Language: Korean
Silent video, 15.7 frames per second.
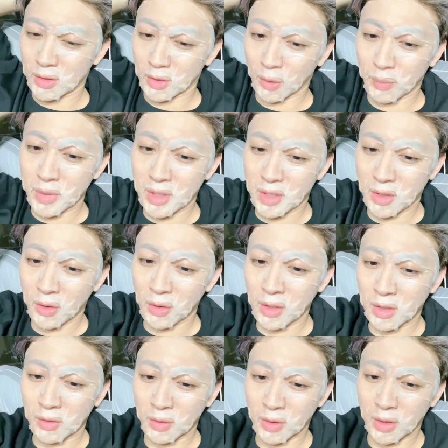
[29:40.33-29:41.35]
영빈이
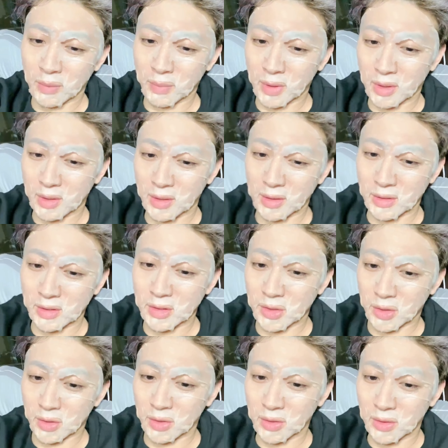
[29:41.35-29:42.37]
형일 거예요, 아마.
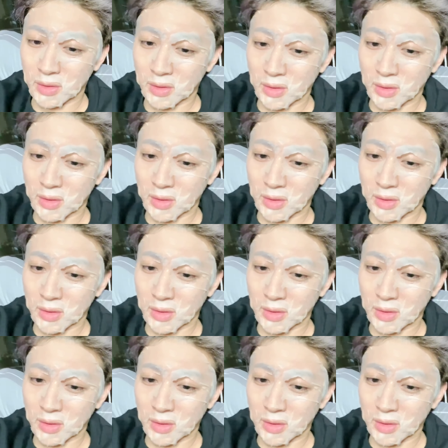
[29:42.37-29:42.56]
그쵸?